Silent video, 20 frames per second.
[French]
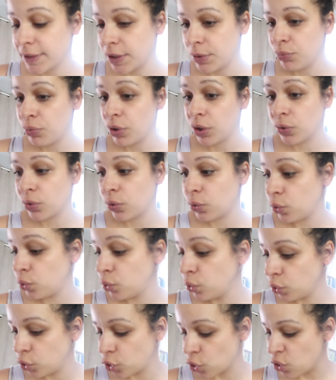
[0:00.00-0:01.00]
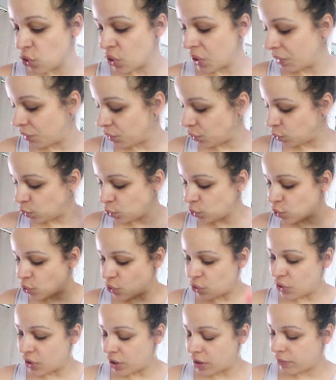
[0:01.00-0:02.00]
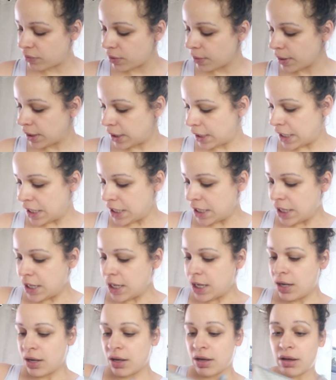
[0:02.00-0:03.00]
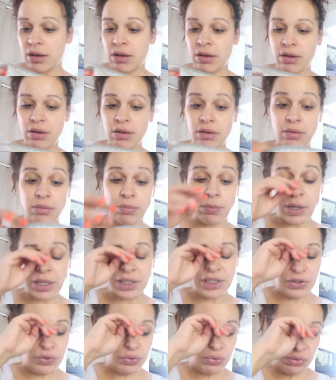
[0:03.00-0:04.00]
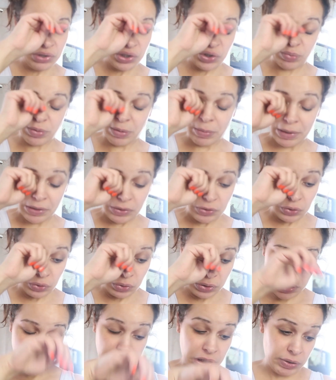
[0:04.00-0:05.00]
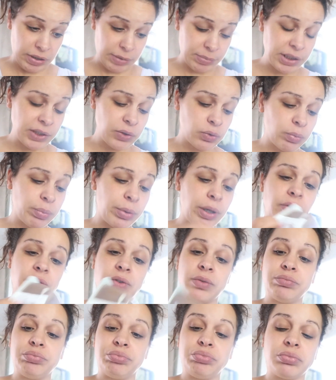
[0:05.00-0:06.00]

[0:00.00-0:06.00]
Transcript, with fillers: C'est une boîte toute neuve, toute neuve. Ah, bah dis donc, j'ai pas mal de trucs. J'ai eu des petites compotes.